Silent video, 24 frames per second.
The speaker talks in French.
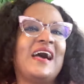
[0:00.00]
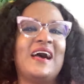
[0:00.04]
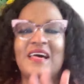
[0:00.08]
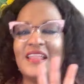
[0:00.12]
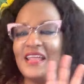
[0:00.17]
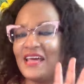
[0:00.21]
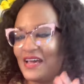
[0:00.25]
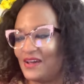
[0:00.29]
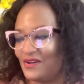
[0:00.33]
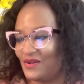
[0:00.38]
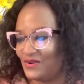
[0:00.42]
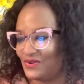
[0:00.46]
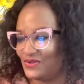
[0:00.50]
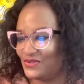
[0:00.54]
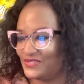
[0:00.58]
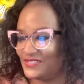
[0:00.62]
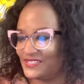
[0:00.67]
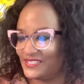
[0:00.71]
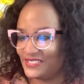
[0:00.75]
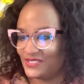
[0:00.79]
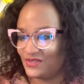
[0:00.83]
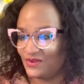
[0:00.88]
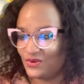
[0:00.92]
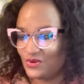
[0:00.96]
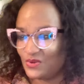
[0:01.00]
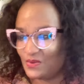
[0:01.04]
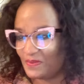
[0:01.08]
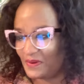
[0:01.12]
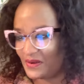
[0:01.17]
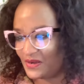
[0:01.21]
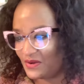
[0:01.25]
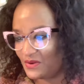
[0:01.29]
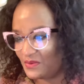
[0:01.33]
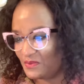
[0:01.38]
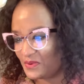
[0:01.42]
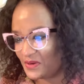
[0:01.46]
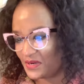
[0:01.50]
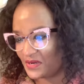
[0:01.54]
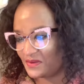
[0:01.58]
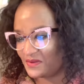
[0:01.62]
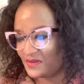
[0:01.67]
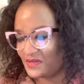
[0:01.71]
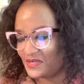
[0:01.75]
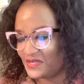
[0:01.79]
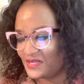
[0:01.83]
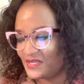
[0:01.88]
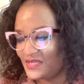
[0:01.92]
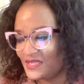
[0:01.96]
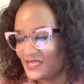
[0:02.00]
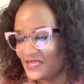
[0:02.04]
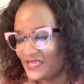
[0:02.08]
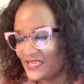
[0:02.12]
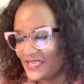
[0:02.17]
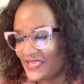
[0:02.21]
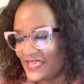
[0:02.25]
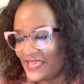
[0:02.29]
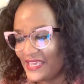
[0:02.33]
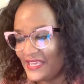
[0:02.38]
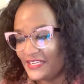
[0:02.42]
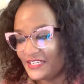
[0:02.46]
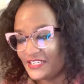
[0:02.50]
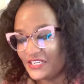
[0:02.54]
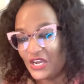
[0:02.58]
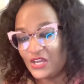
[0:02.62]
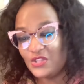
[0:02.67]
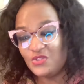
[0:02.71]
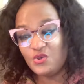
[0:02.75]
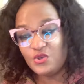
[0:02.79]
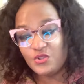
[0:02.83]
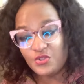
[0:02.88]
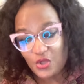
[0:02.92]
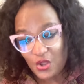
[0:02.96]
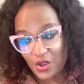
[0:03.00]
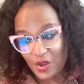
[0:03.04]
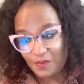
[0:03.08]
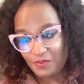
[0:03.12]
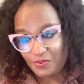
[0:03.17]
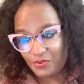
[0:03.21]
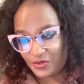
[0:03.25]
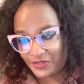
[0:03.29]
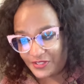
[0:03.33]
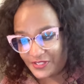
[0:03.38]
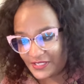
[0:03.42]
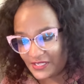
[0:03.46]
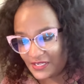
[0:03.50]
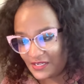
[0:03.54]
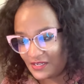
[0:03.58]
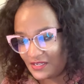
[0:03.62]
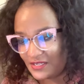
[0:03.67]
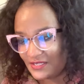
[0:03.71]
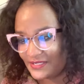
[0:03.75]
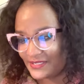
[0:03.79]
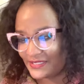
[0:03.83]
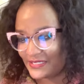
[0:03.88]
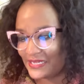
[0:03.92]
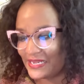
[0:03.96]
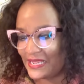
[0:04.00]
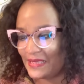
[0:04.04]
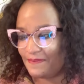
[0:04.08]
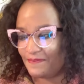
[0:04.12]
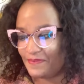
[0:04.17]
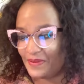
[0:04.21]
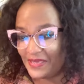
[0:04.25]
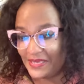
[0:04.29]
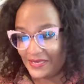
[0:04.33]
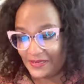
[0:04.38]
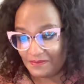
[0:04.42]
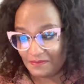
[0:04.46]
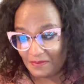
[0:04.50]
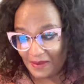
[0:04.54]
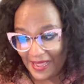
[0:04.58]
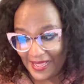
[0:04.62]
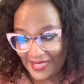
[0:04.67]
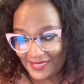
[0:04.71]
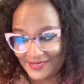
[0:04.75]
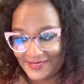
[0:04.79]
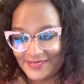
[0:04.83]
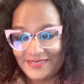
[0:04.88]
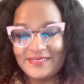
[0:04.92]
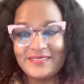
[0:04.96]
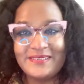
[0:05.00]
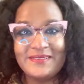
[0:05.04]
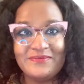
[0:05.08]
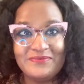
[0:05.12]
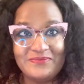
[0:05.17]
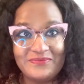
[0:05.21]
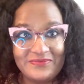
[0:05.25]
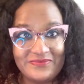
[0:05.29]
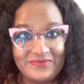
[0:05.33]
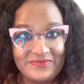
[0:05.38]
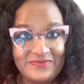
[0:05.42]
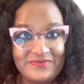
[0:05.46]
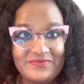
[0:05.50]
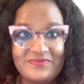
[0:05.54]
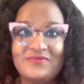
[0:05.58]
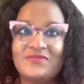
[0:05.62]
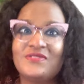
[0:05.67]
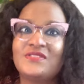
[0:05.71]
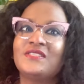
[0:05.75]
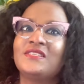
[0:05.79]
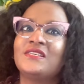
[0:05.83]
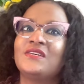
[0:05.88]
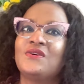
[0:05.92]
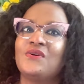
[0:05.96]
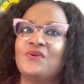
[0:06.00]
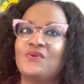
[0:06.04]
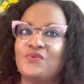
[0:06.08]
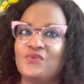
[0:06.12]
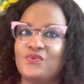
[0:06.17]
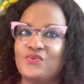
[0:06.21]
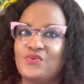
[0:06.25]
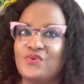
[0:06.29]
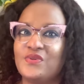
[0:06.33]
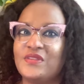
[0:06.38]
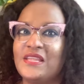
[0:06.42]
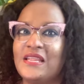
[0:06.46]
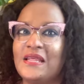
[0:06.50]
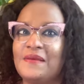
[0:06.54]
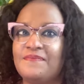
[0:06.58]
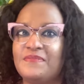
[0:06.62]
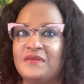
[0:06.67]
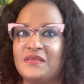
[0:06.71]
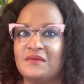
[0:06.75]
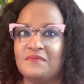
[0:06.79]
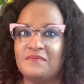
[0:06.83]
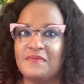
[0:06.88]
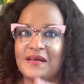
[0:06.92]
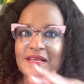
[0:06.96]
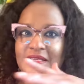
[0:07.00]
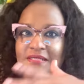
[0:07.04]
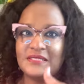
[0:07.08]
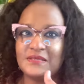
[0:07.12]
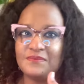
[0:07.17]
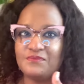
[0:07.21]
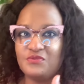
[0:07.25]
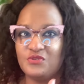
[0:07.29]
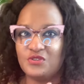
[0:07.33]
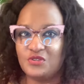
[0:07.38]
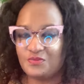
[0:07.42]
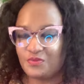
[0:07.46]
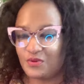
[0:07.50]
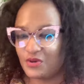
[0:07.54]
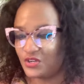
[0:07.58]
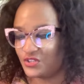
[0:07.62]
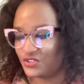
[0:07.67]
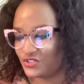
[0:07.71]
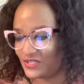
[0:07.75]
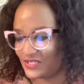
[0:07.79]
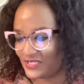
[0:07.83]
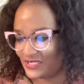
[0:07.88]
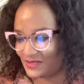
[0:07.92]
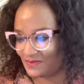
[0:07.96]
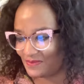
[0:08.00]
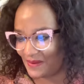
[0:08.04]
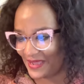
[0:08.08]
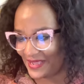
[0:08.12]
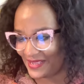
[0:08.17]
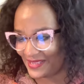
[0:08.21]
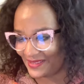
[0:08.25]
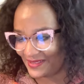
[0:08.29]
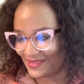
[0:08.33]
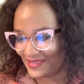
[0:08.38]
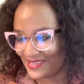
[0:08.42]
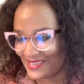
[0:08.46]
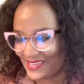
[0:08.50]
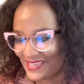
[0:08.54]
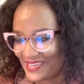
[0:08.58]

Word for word: ah, on le dit, on le prend, on prend. Et j'ai un autre 1%, c'est les Pays Basques. C'est qu'on connaît les Pays Basques, c'est plus proche de l'Espagne.